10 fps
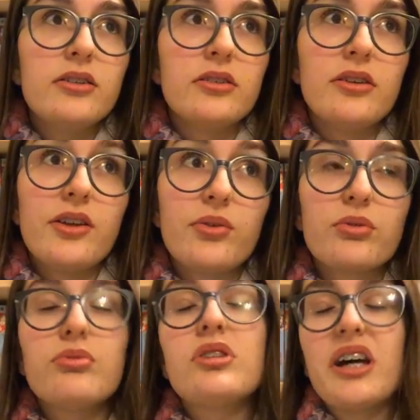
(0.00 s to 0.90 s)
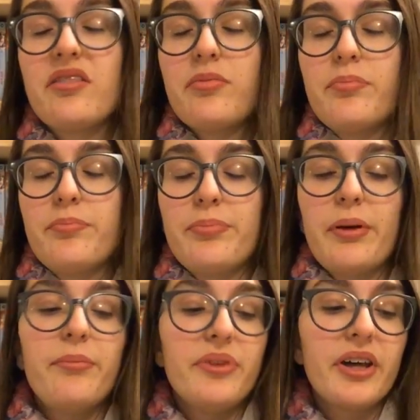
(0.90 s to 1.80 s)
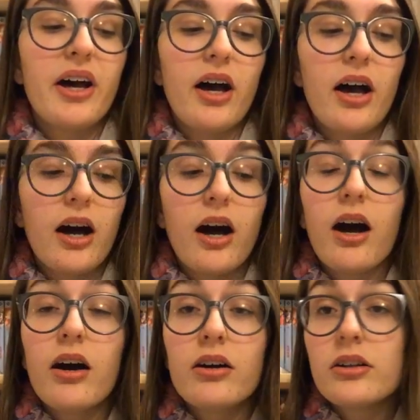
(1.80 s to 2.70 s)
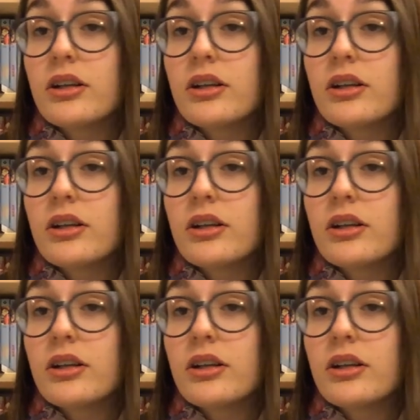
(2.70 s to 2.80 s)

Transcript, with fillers: Euh, et surtout j'arrive pas bien à